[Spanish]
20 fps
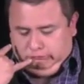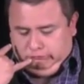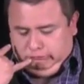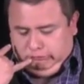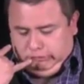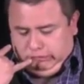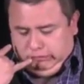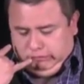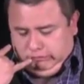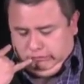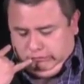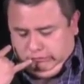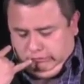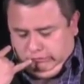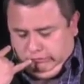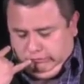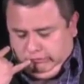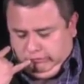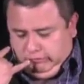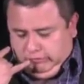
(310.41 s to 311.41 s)
bueno,
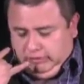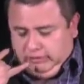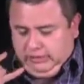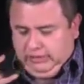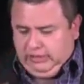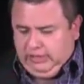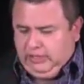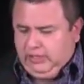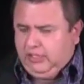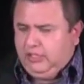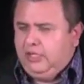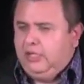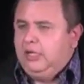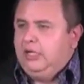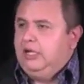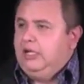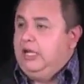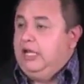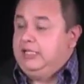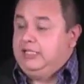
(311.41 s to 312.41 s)

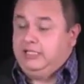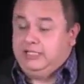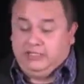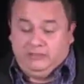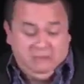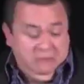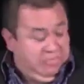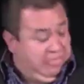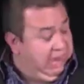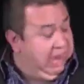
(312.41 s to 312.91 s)
le haces...